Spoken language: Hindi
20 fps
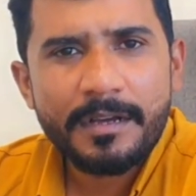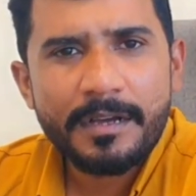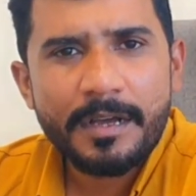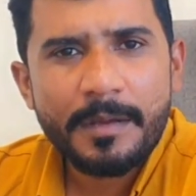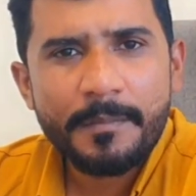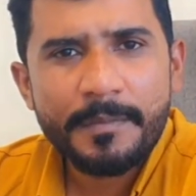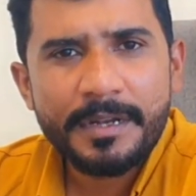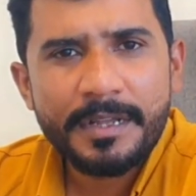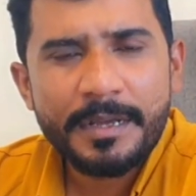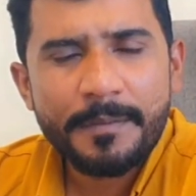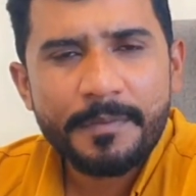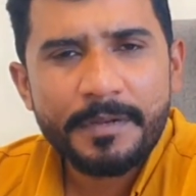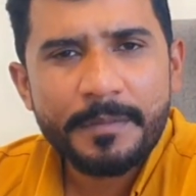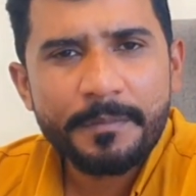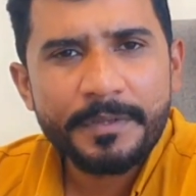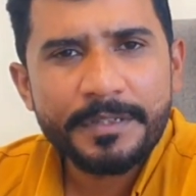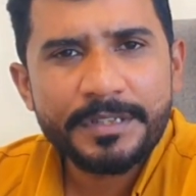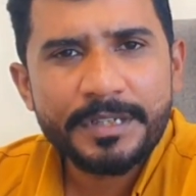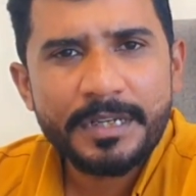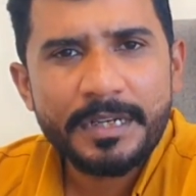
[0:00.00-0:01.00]
हमने अपनी
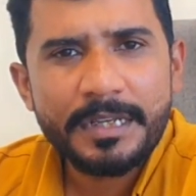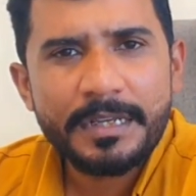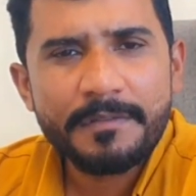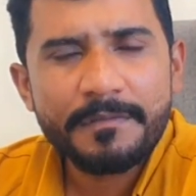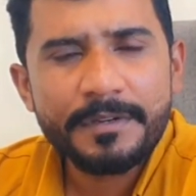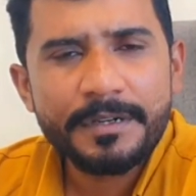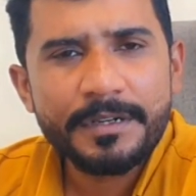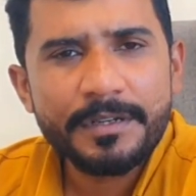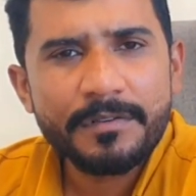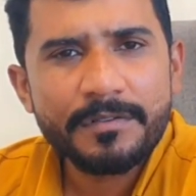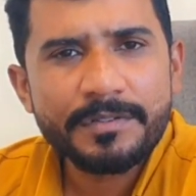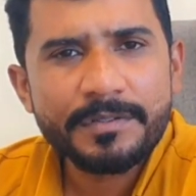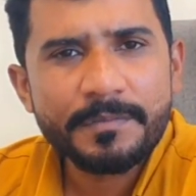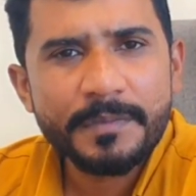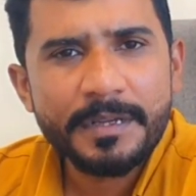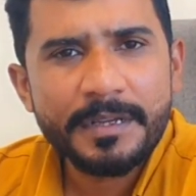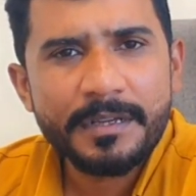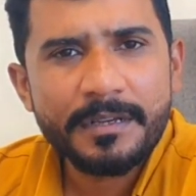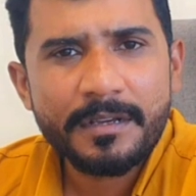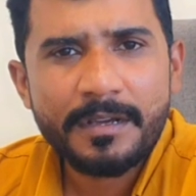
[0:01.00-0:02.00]
पिछली वीडियोस
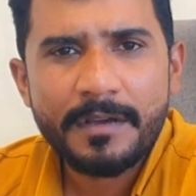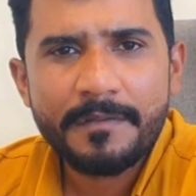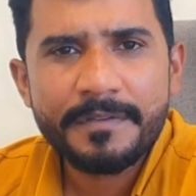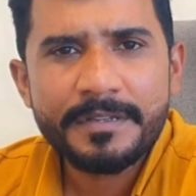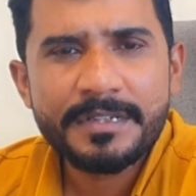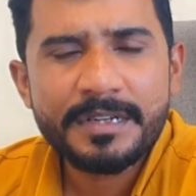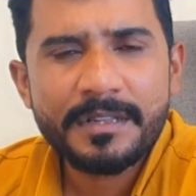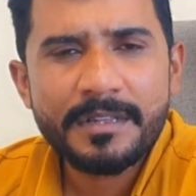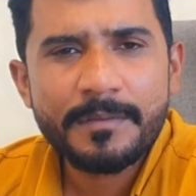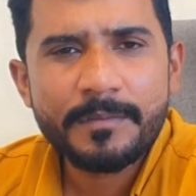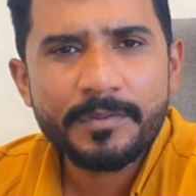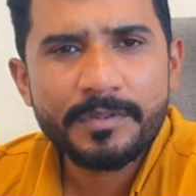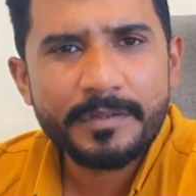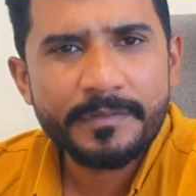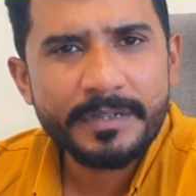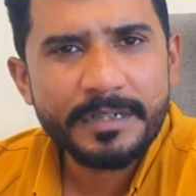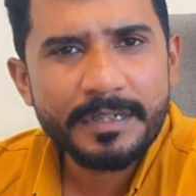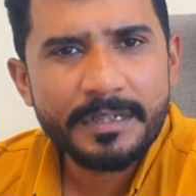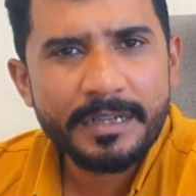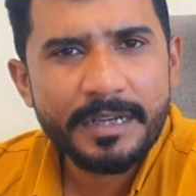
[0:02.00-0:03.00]
में काफ़ी ज़्यादा
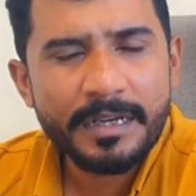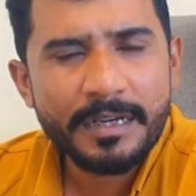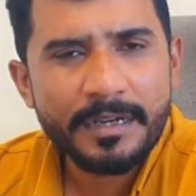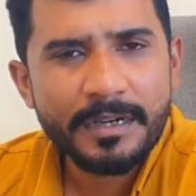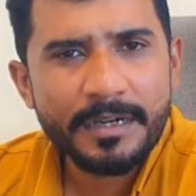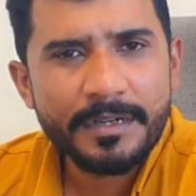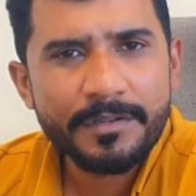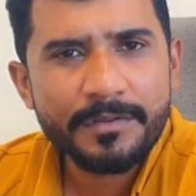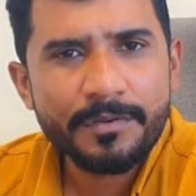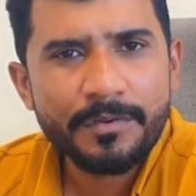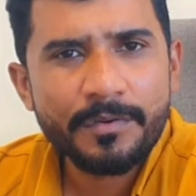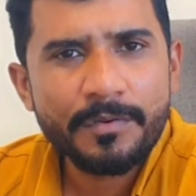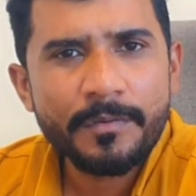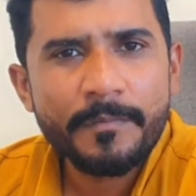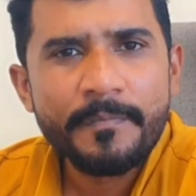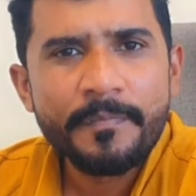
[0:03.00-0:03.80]
मोटिवेट किया क्लाइंट को